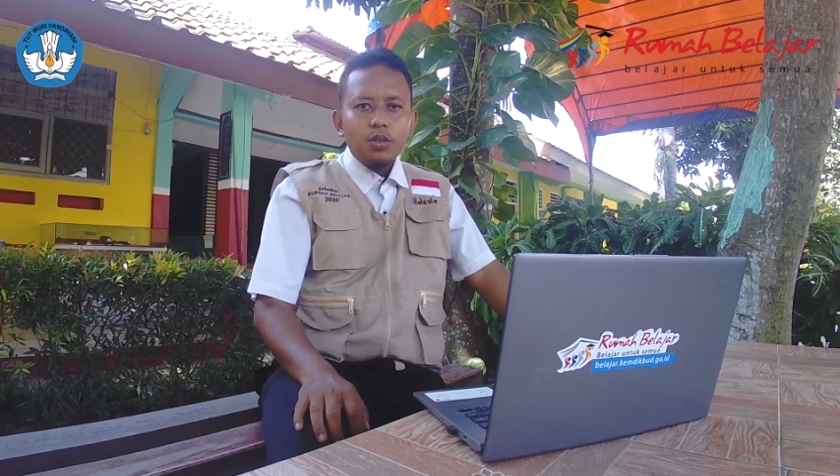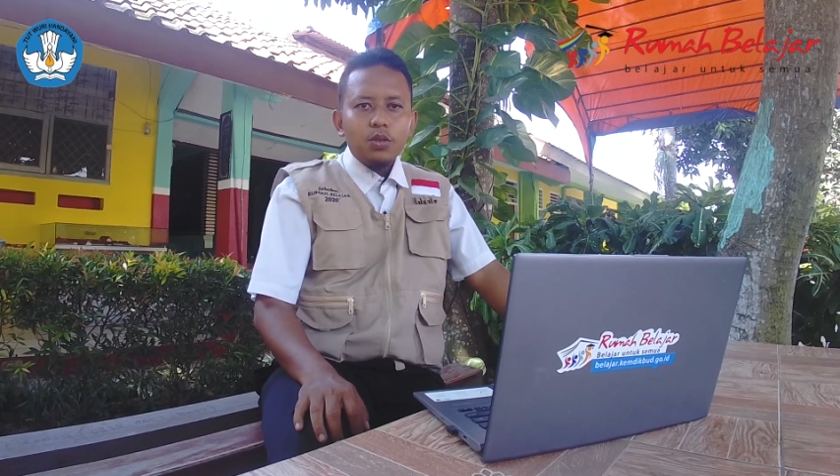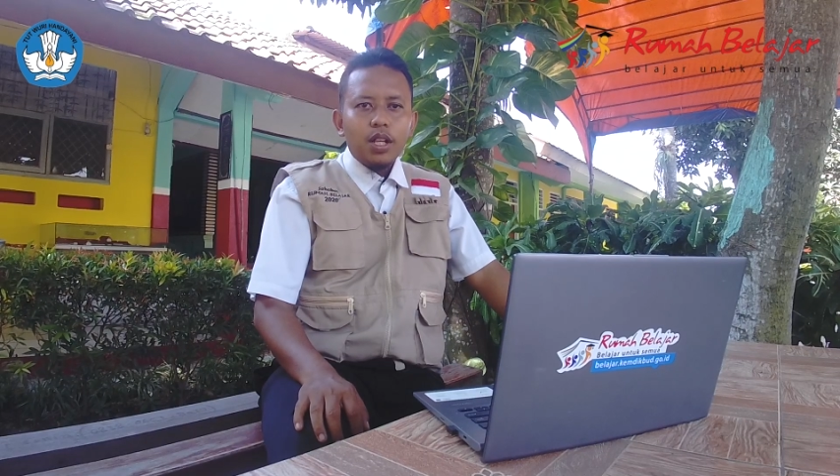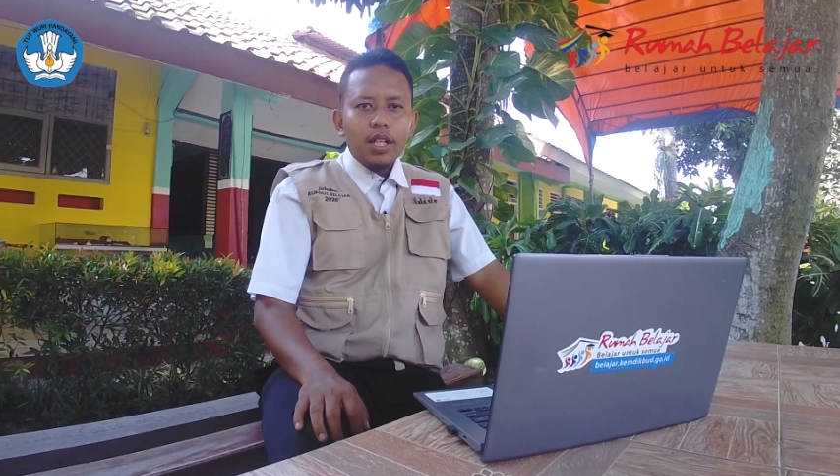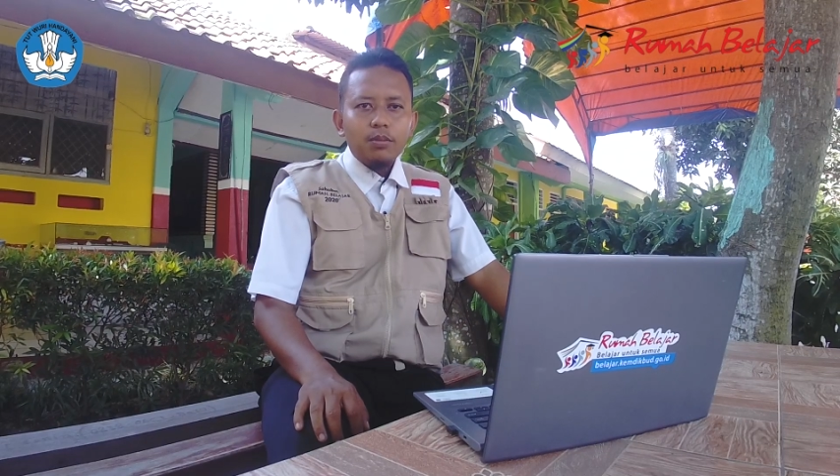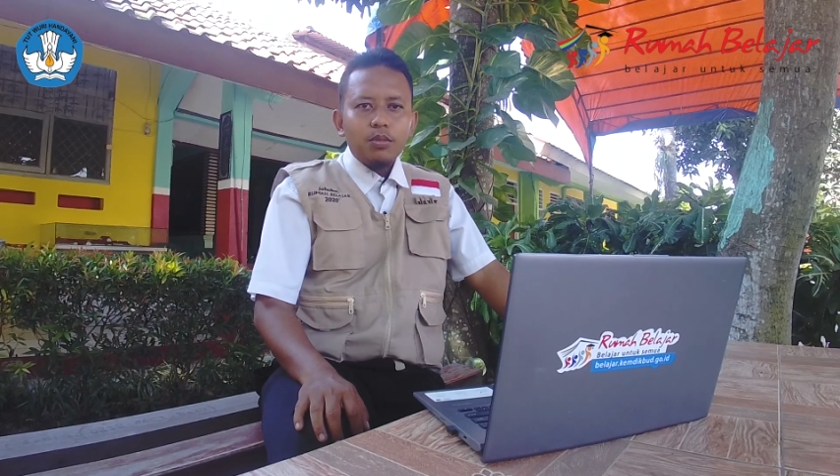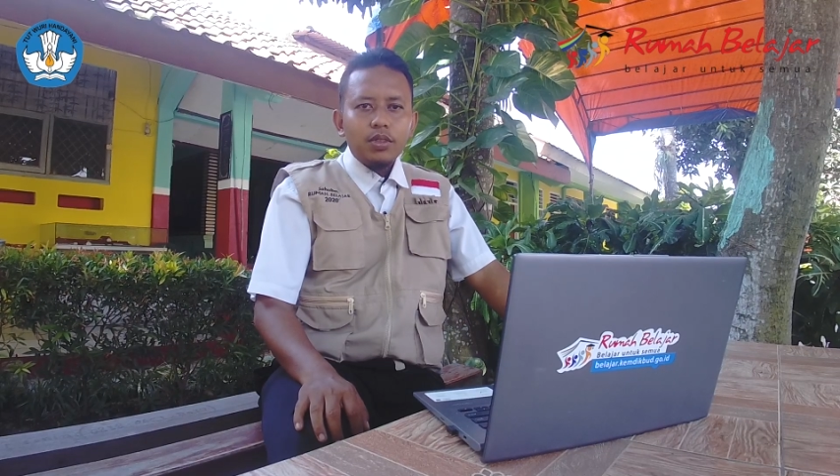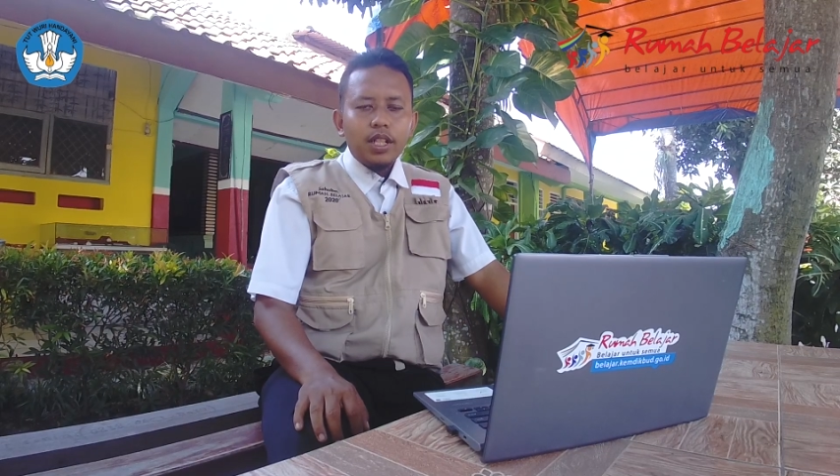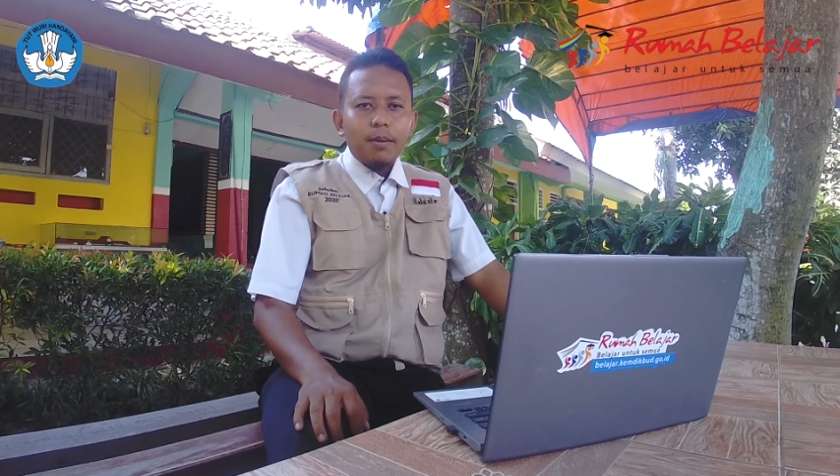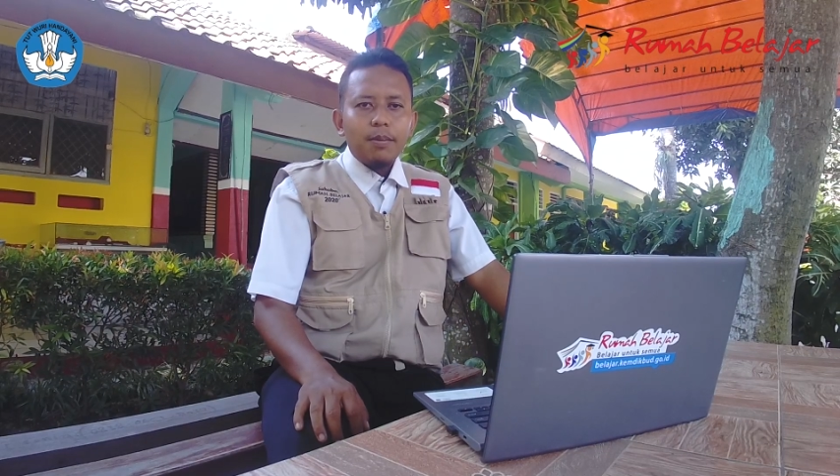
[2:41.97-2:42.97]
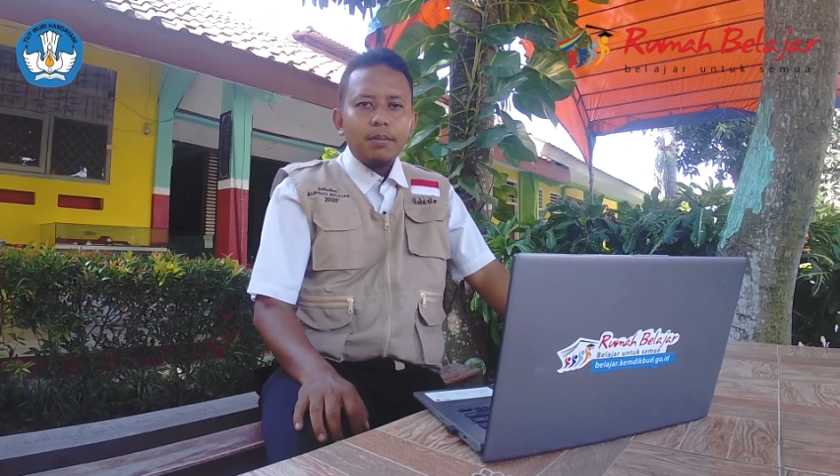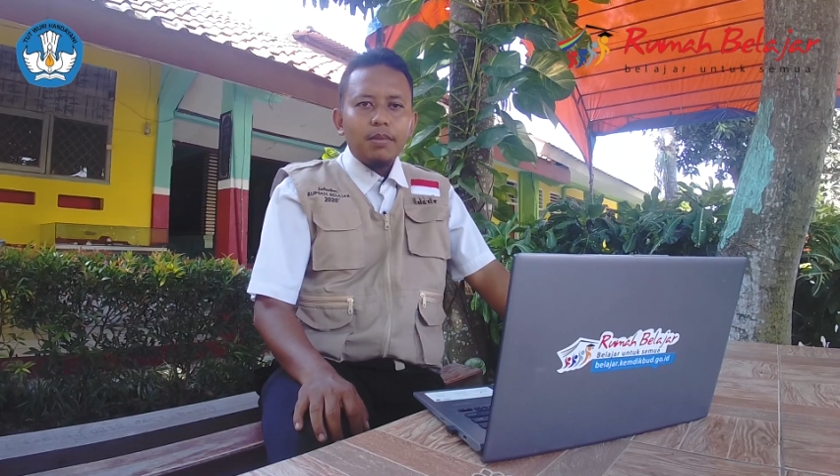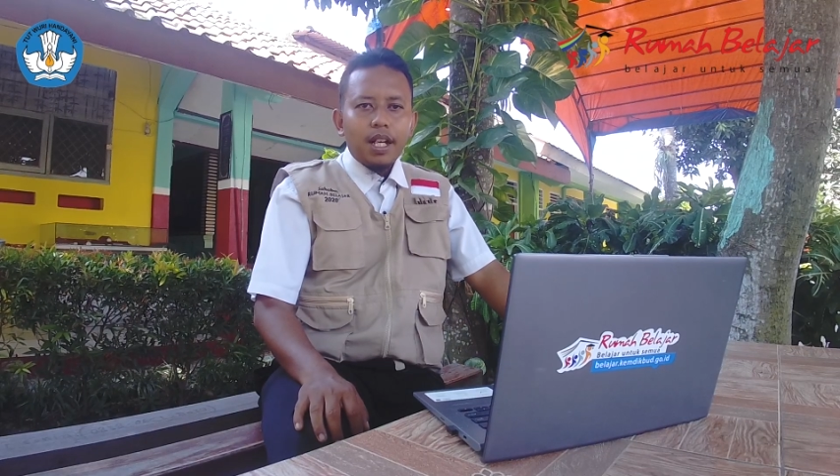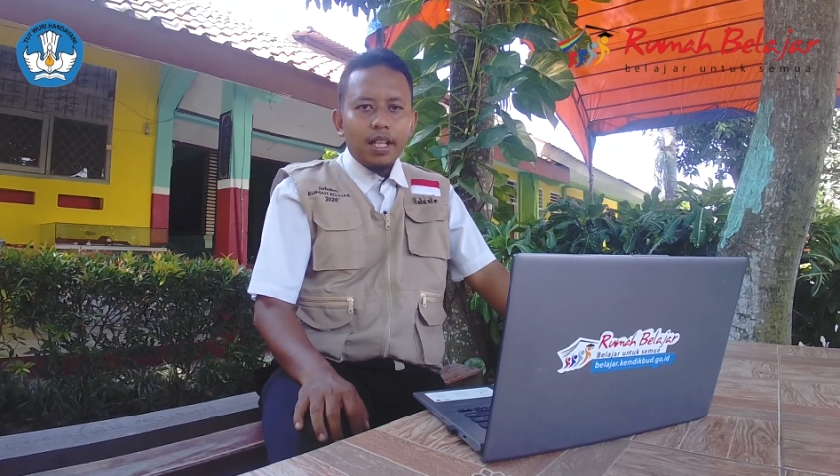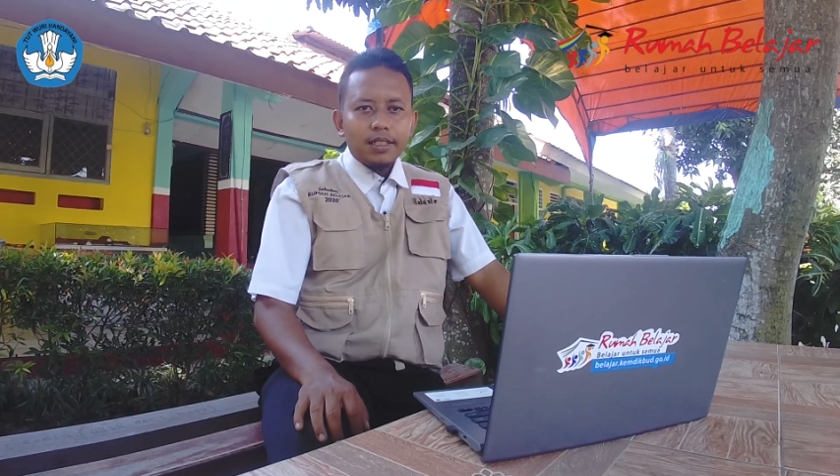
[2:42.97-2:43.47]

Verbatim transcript: tahun 2018.